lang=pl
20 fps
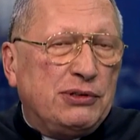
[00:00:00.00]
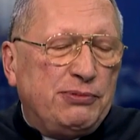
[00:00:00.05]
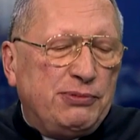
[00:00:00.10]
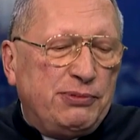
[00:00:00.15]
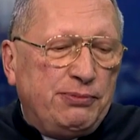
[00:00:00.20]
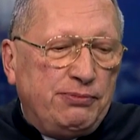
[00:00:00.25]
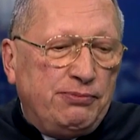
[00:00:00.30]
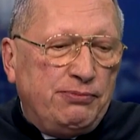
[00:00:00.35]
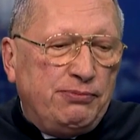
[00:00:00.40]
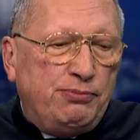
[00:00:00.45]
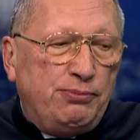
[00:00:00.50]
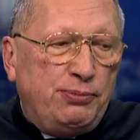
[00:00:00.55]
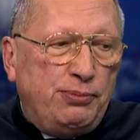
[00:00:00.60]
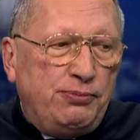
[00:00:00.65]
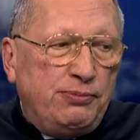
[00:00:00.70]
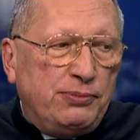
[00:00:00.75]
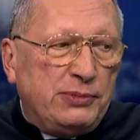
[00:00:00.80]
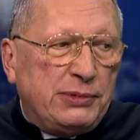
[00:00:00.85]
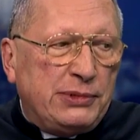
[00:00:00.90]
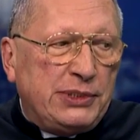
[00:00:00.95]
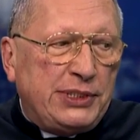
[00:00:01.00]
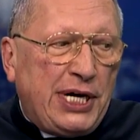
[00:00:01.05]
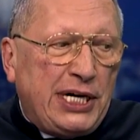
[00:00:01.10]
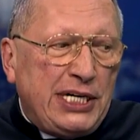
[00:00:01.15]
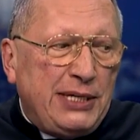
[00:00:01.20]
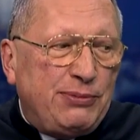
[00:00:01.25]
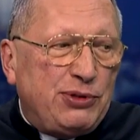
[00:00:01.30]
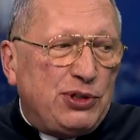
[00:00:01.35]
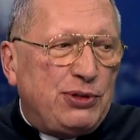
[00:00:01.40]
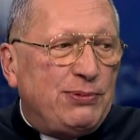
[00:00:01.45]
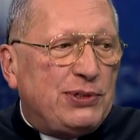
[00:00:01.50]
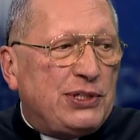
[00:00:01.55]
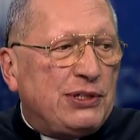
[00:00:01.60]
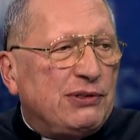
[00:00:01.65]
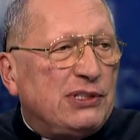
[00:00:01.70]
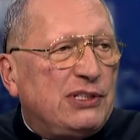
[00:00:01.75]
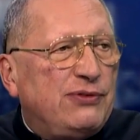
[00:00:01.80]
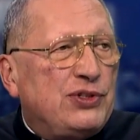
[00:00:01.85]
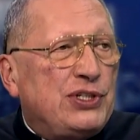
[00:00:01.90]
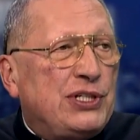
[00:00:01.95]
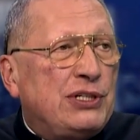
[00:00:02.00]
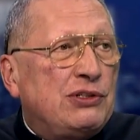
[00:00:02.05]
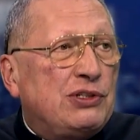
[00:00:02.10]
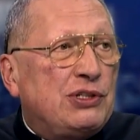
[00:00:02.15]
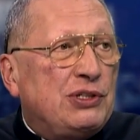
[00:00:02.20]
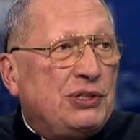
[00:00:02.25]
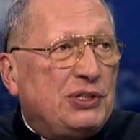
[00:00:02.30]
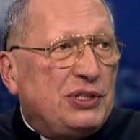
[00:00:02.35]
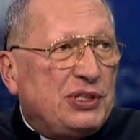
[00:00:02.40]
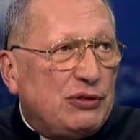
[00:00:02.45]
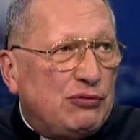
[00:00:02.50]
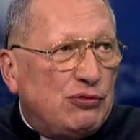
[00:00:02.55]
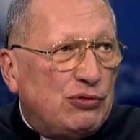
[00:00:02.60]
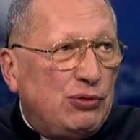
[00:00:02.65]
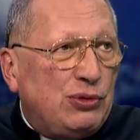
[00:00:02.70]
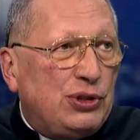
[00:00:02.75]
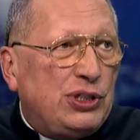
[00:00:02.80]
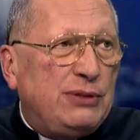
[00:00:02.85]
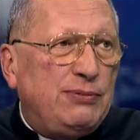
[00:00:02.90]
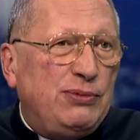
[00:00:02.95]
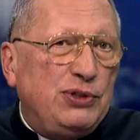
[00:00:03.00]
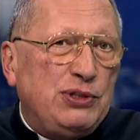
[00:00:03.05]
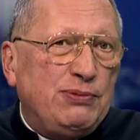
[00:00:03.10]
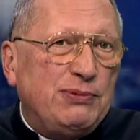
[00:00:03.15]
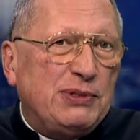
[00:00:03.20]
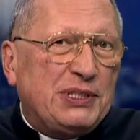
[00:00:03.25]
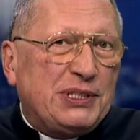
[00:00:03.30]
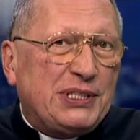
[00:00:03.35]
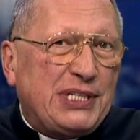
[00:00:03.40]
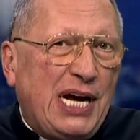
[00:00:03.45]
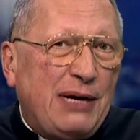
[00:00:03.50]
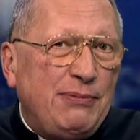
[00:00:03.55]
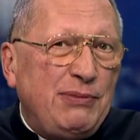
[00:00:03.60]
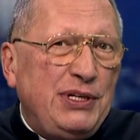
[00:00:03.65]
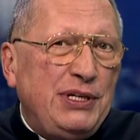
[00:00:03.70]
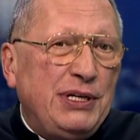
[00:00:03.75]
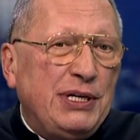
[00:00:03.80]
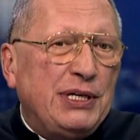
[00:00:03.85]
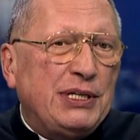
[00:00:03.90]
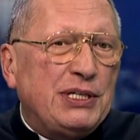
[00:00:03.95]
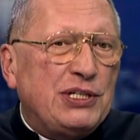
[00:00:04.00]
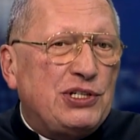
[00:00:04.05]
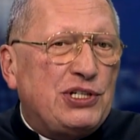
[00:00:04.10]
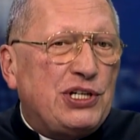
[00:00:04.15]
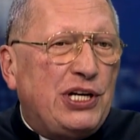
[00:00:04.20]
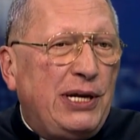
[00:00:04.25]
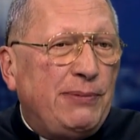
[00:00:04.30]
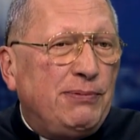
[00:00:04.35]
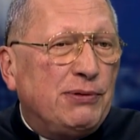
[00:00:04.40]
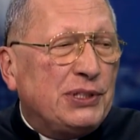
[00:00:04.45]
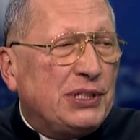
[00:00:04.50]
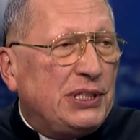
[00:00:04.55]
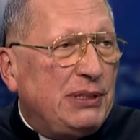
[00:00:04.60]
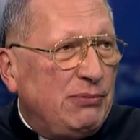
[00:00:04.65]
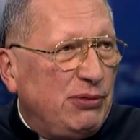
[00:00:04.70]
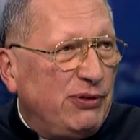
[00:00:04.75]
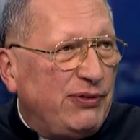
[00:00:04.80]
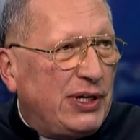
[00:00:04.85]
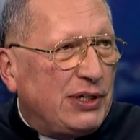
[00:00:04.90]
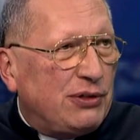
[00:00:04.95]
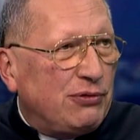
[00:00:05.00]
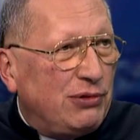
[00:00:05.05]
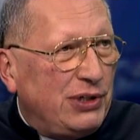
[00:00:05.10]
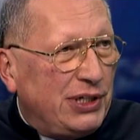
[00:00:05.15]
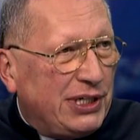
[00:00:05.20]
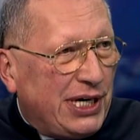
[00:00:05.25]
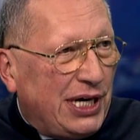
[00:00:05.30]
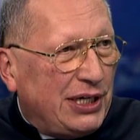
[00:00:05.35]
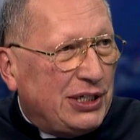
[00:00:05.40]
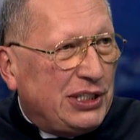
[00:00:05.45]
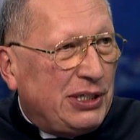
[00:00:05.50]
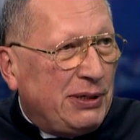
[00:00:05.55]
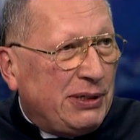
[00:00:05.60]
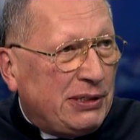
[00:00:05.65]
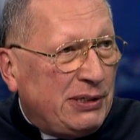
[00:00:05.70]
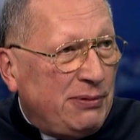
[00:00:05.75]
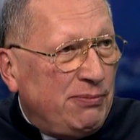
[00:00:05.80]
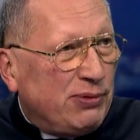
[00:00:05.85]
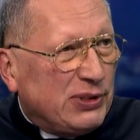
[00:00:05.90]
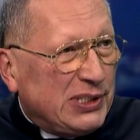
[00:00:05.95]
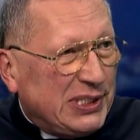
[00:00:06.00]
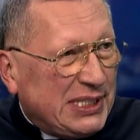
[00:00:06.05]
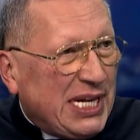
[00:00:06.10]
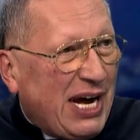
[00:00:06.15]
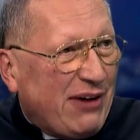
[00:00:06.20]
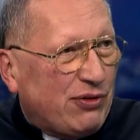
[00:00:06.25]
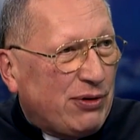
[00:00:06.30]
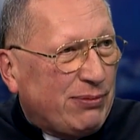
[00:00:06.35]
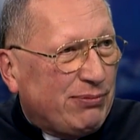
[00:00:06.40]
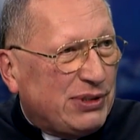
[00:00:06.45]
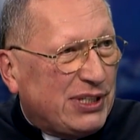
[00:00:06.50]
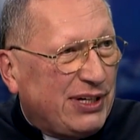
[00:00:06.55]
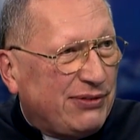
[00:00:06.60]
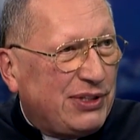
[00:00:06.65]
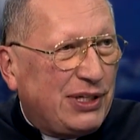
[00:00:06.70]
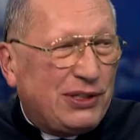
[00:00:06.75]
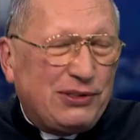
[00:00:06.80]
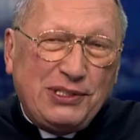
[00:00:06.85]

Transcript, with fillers: y, dalibyśmy się zwyciężyć złu, gdybyśmy sami źle postępowali, ulegali tej, tym postawom, prawda?